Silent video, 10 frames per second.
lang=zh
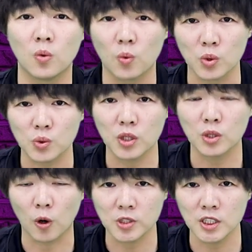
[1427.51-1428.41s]
我觉得
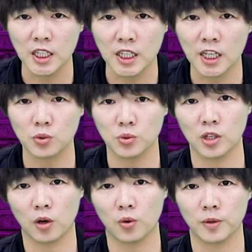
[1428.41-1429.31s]
同性恋应该要去
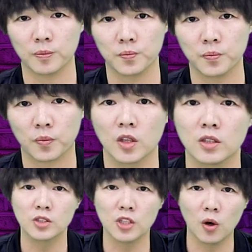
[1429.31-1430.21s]
教会，
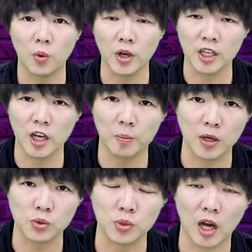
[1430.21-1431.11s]
教会应该要
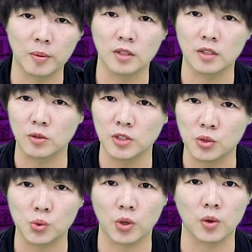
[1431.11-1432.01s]
帮助他们，然后
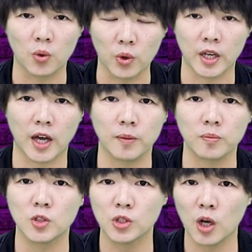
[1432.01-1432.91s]
认罪悔改。
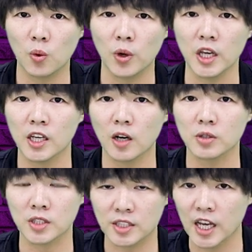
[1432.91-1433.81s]
教会应该要
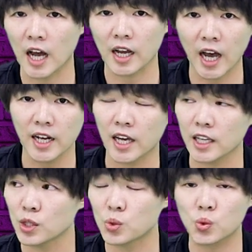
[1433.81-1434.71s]
敞开来
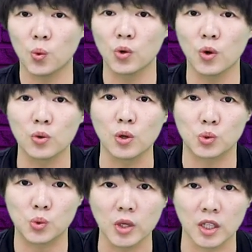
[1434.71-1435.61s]
给所有
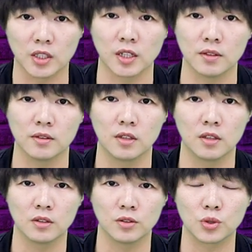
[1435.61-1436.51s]
有罪的人，
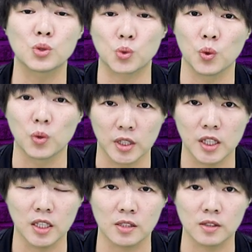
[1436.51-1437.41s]
就所有人
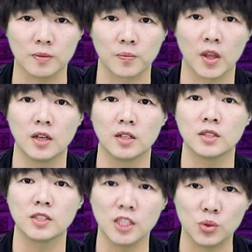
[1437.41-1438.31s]
的意思，
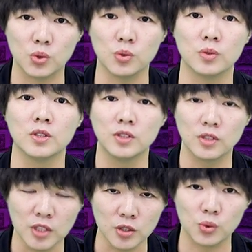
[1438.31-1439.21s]
进去
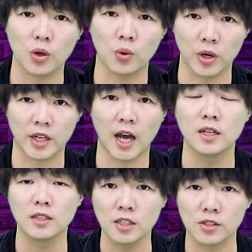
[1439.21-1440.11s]
认罪悔改，
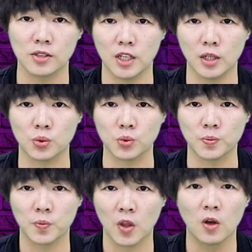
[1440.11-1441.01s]
认识耶稣。
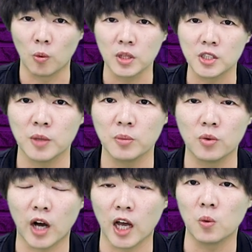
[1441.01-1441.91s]
我们的
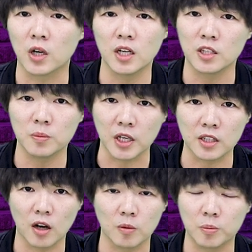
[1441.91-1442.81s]
目还有我个人的频
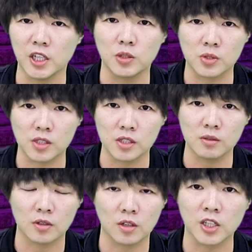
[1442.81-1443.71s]
道 P H C
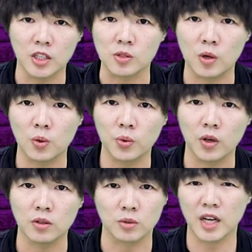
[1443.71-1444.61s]
呃颜值攻
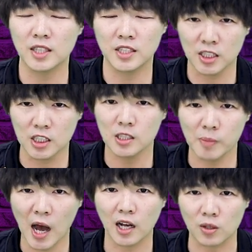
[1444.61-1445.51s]
略有大概七
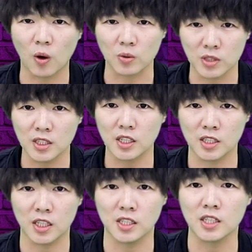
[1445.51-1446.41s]
八个同性恋
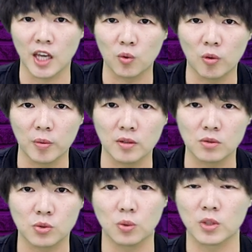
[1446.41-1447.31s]
写信给我们，
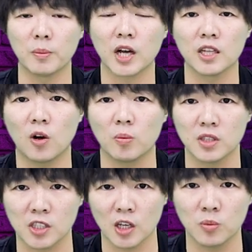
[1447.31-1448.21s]
说他们看到我们
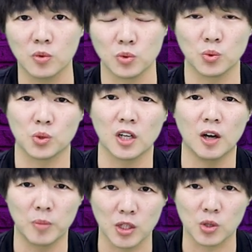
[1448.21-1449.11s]
的节目觉得
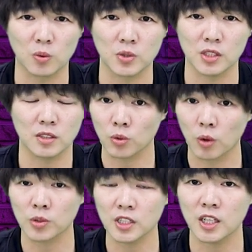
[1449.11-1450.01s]
很被冲击，都
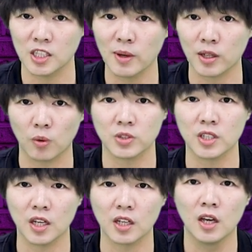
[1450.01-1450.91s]
同性恋，七八个同
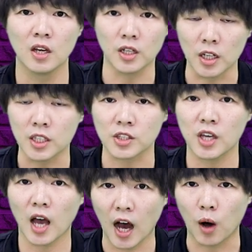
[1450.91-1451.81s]
性恋，而而且
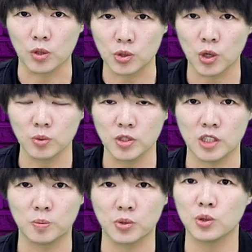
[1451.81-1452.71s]
是好的冲
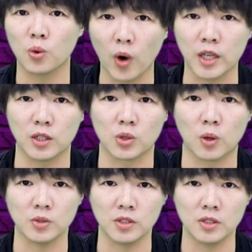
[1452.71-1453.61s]
击，不是坏的
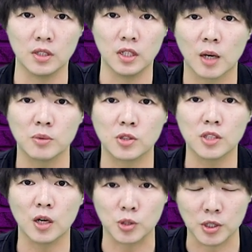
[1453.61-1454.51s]
冲击。他们知
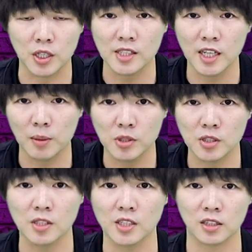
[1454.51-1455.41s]
道神在他们
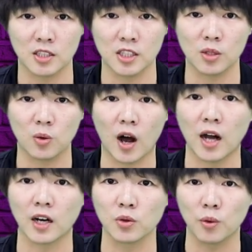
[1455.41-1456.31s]
身上的计
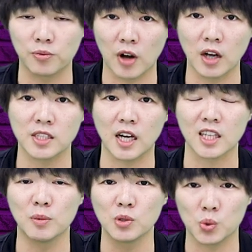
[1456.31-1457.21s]
划，然后有方向，
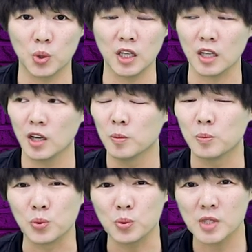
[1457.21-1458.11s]
他们决定
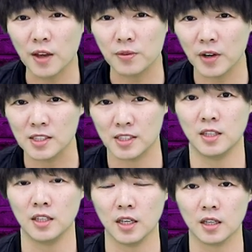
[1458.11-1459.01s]
不再犯
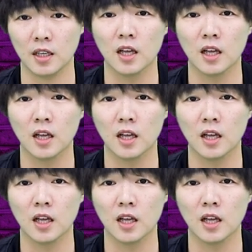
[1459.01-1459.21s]
奸淫，